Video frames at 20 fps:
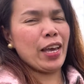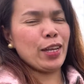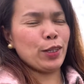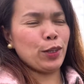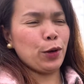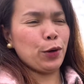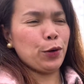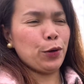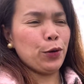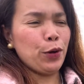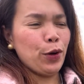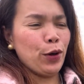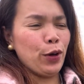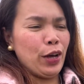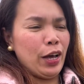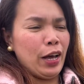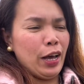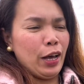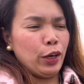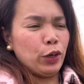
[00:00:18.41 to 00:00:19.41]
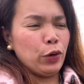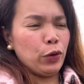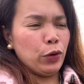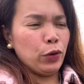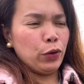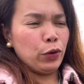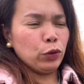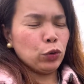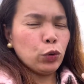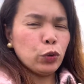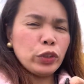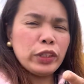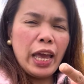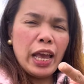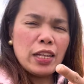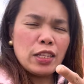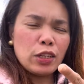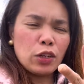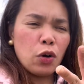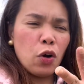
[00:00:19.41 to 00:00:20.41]
So, yung 2
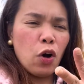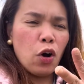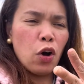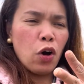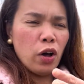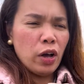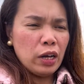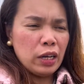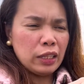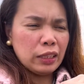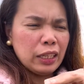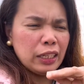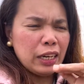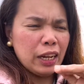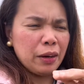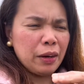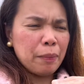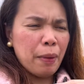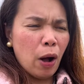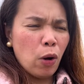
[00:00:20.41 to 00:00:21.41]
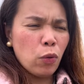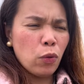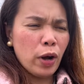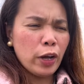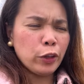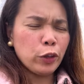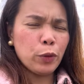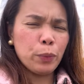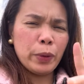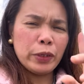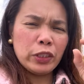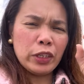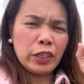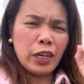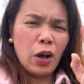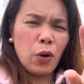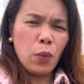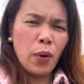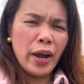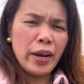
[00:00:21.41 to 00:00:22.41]
days ko, tinarbahuan ko pa siya
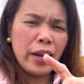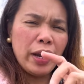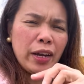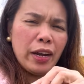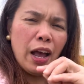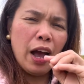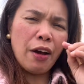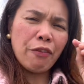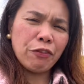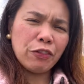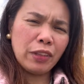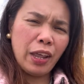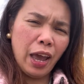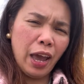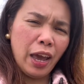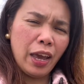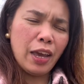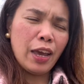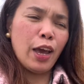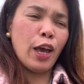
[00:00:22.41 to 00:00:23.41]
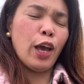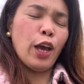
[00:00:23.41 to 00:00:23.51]
ng 1 and a half day.